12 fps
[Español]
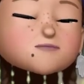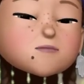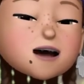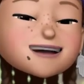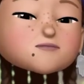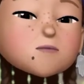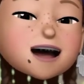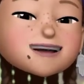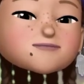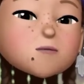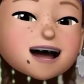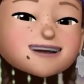sus ganas de
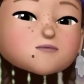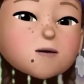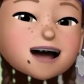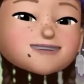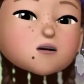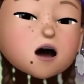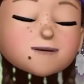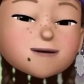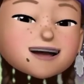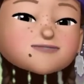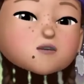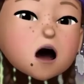hacerte algún daño a
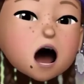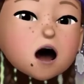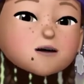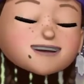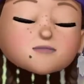propósito,